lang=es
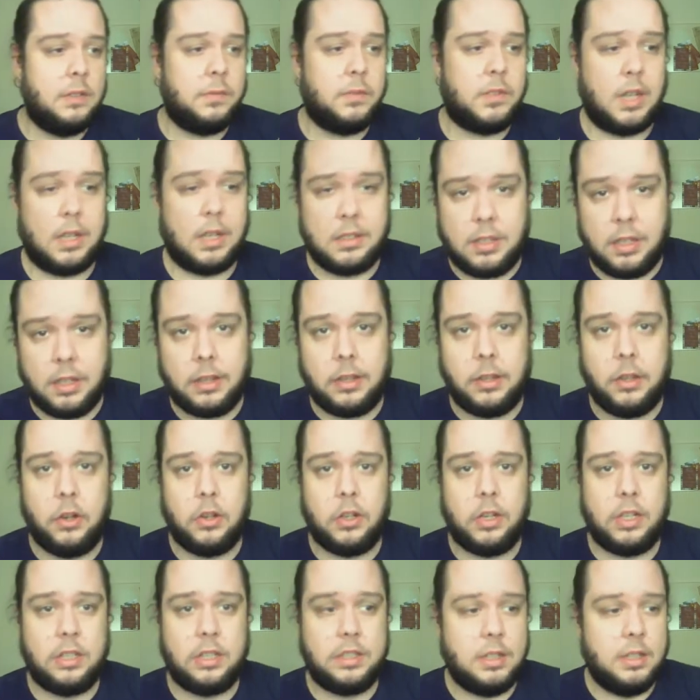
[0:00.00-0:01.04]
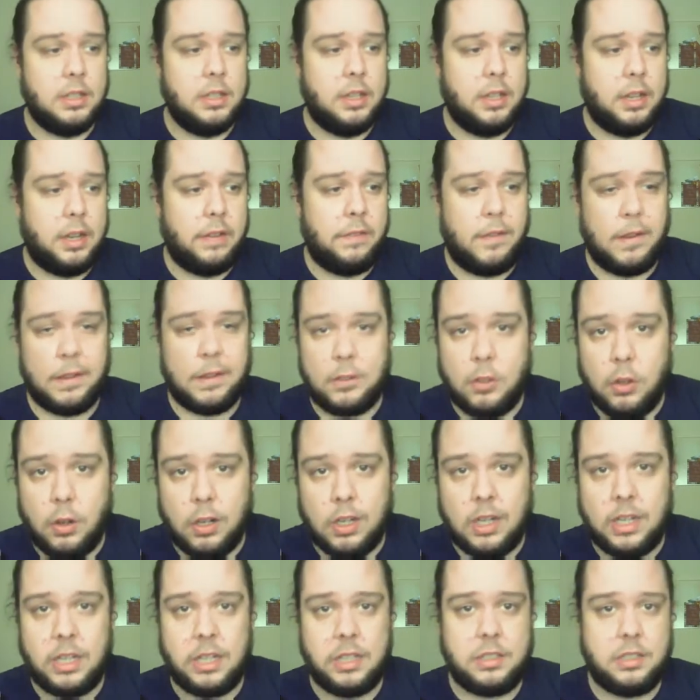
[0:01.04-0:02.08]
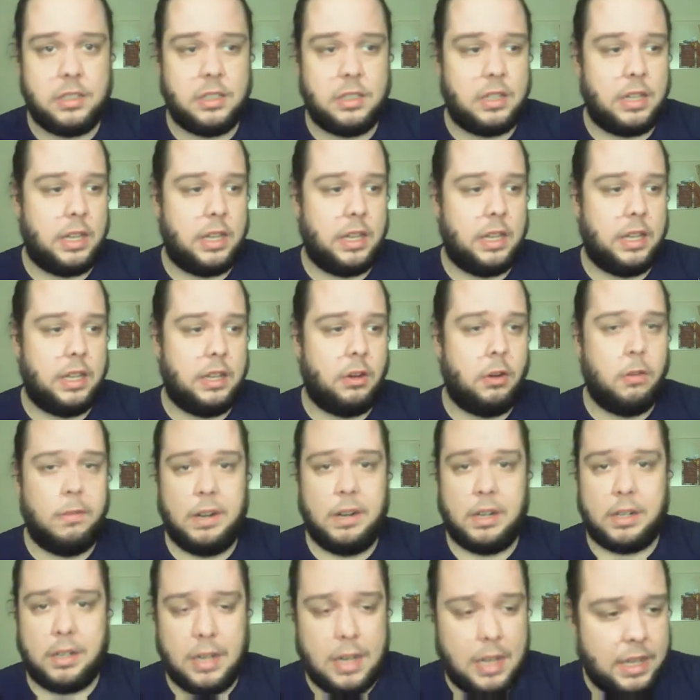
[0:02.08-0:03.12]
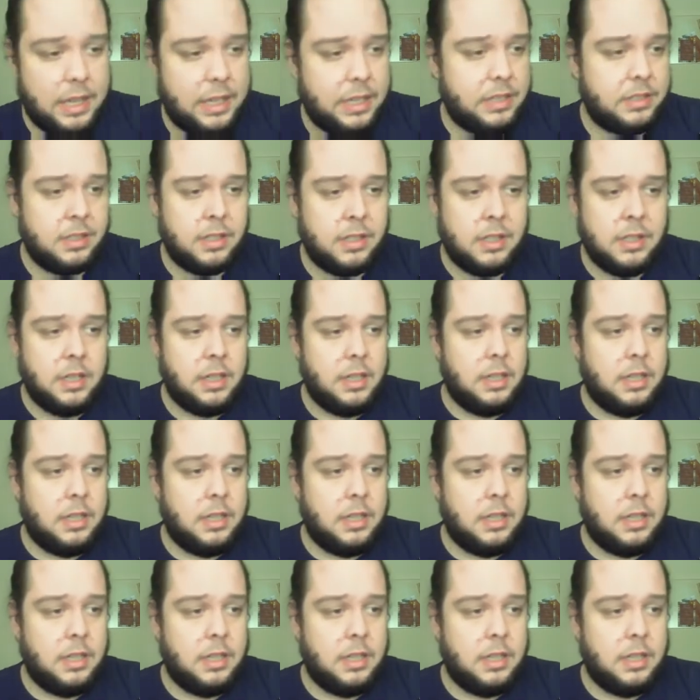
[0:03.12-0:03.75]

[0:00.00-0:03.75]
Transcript: transiciones, efecto glitch, eh, overlays,